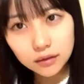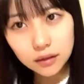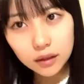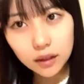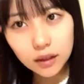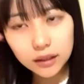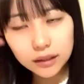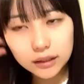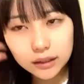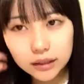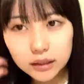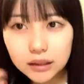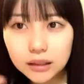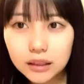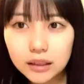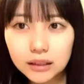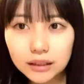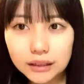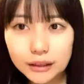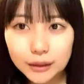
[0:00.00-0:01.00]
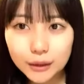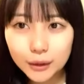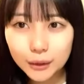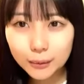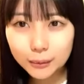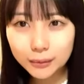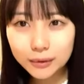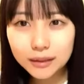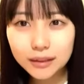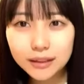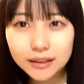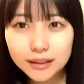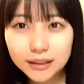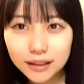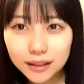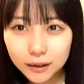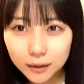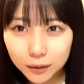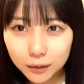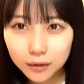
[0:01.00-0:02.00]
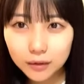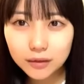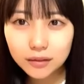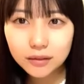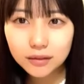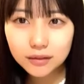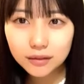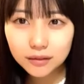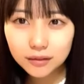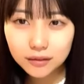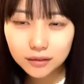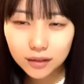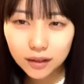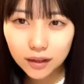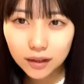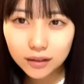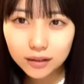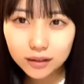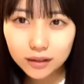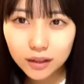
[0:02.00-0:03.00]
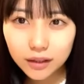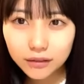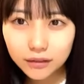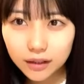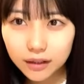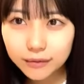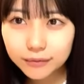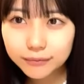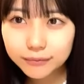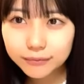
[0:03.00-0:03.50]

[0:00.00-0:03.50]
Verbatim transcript: 配信になっちゃうと思うんですけど明日は